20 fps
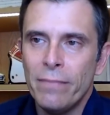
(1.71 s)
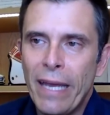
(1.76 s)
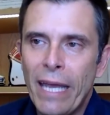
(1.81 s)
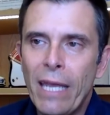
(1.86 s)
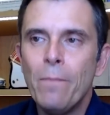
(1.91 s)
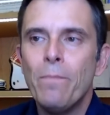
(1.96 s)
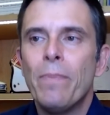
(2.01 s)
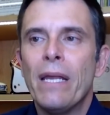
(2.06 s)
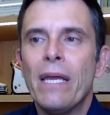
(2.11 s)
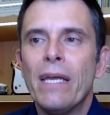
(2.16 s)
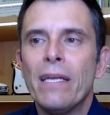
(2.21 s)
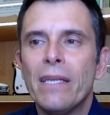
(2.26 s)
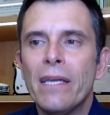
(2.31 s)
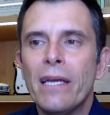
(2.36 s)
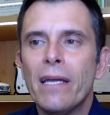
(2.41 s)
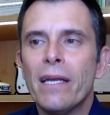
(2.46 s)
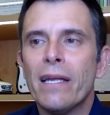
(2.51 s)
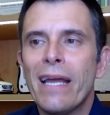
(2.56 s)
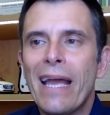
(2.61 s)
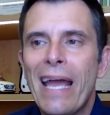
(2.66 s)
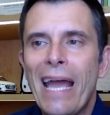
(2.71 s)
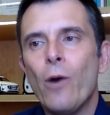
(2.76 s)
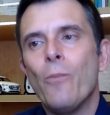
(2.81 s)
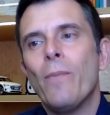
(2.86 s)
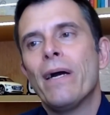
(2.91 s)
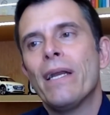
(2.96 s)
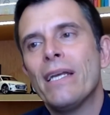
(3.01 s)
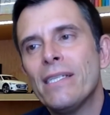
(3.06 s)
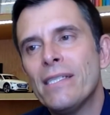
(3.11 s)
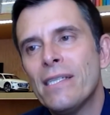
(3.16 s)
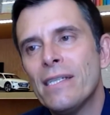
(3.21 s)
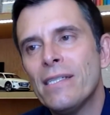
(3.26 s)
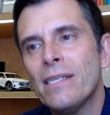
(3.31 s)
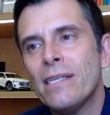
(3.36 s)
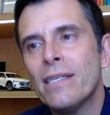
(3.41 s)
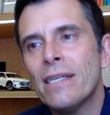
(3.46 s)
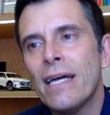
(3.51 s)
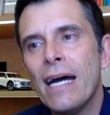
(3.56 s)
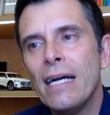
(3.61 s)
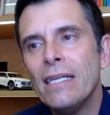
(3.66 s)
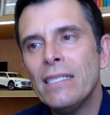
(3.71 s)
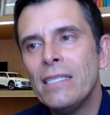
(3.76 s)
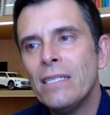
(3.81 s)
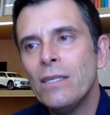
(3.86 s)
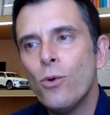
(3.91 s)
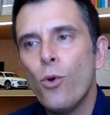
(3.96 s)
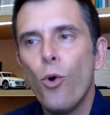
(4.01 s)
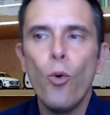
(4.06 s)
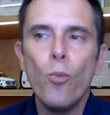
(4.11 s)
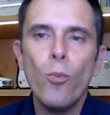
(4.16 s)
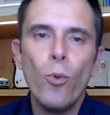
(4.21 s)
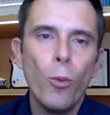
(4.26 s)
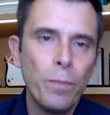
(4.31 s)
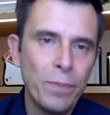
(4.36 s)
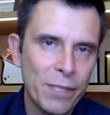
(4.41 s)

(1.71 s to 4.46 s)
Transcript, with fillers: empreender é uma necessidade ou uma